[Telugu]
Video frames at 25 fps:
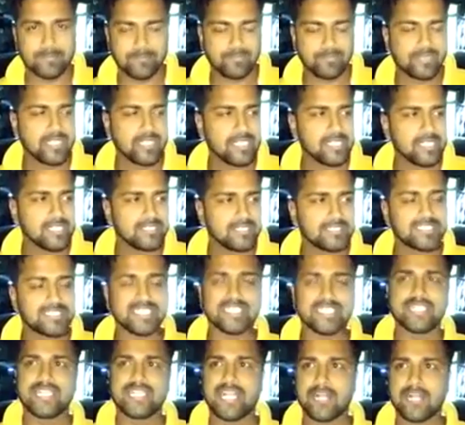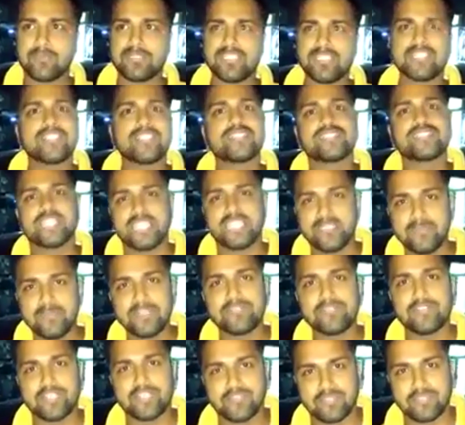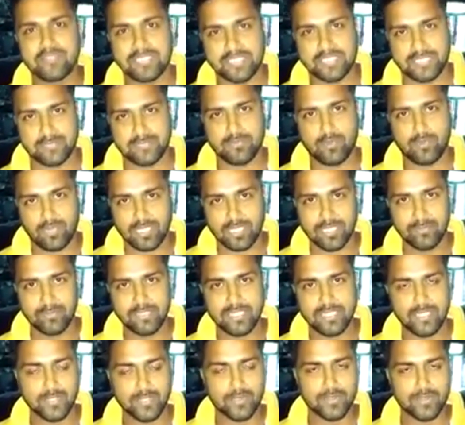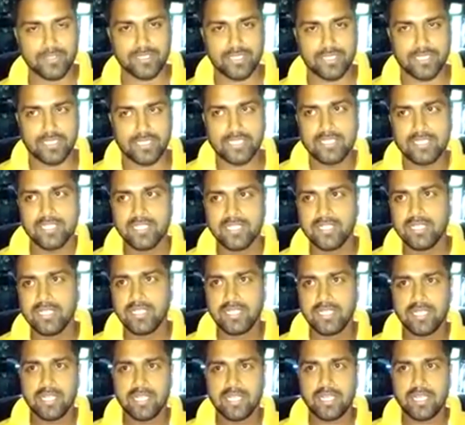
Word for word: కామన్ సి కాకపోతే దిర్ ఇస్ అ లిమిట్ ఫర్ ఎవ్రీథింగ్ ఒక లిమిట్ అంటూ ఉంటుందండి